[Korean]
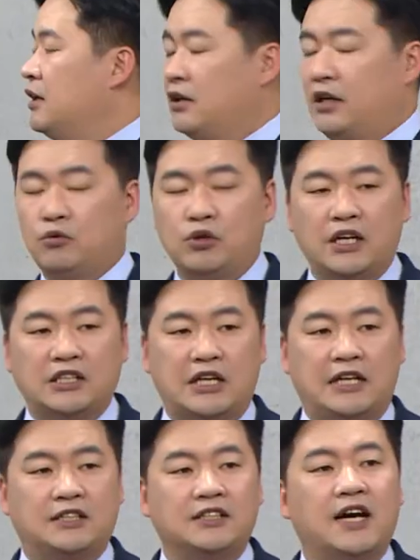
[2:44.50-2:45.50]
그리고 우리가
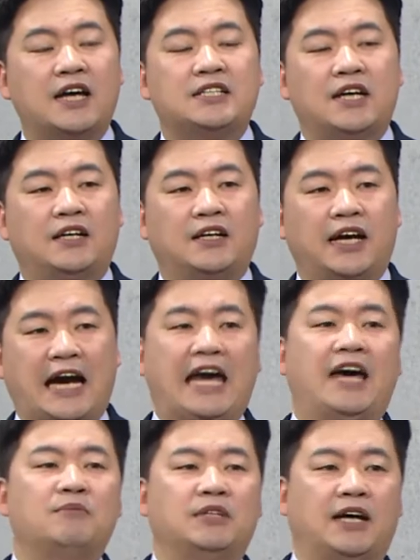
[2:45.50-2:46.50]
잘 등한시하는 게
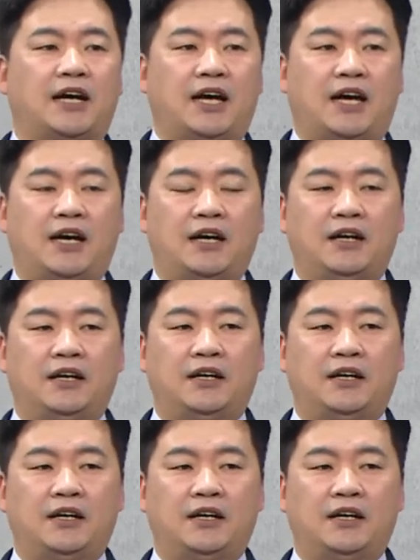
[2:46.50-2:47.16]
가야입니다. 가야.